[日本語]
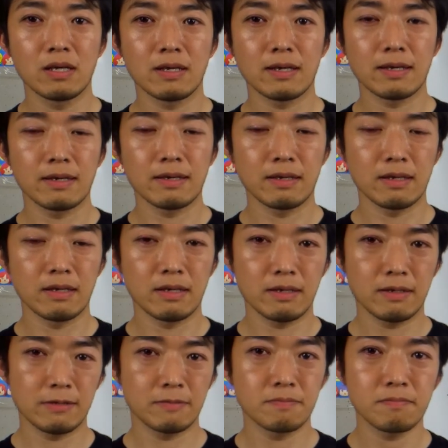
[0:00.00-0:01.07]

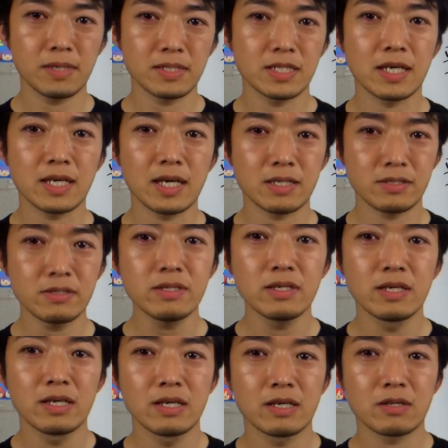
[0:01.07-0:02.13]
えーまあ、全額
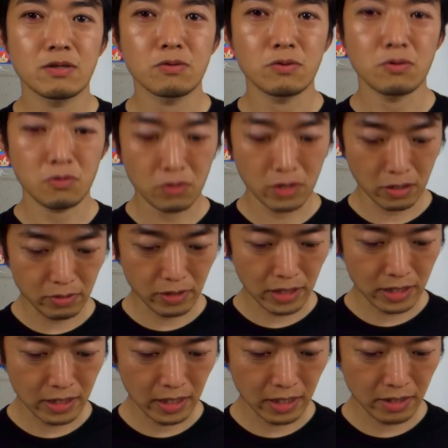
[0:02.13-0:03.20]
党の方で負
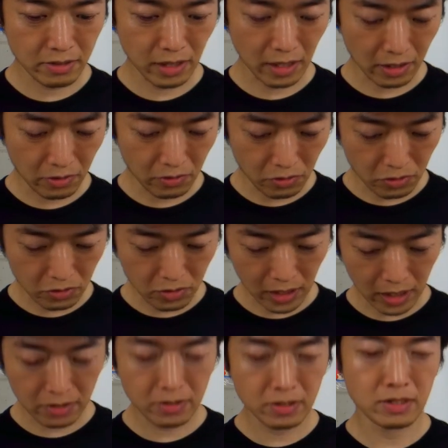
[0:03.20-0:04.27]
担できるだけの余裕が
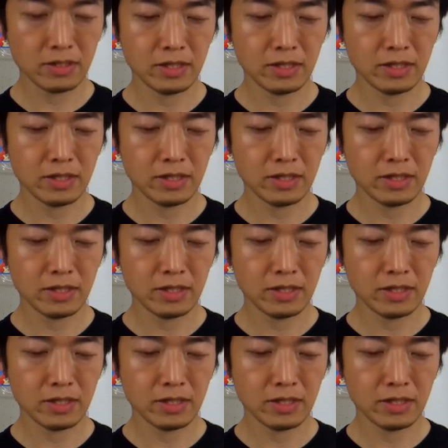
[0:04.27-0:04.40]
ある